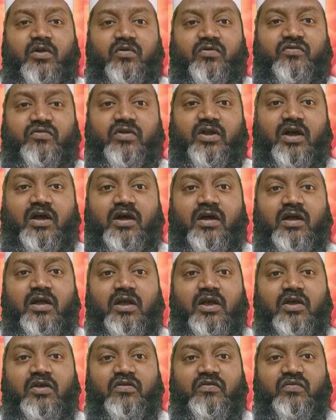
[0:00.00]
ఆరవ సుర
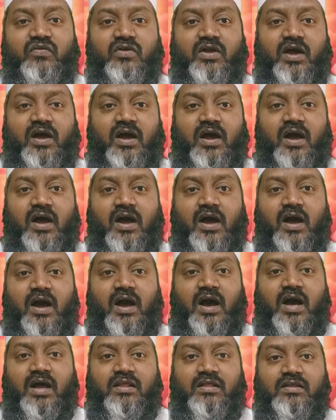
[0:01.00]
సుర
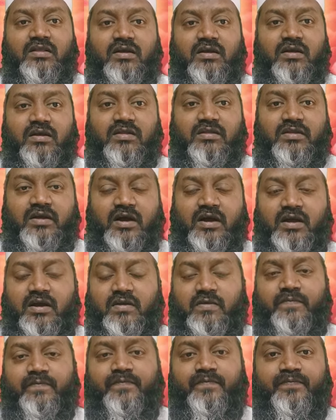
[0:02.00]
అద్
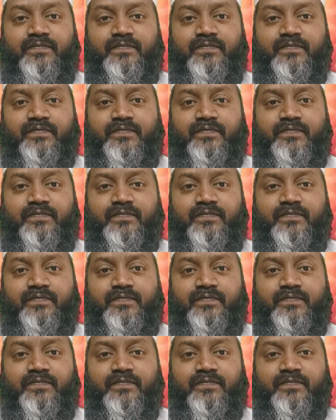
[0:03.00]
దహర్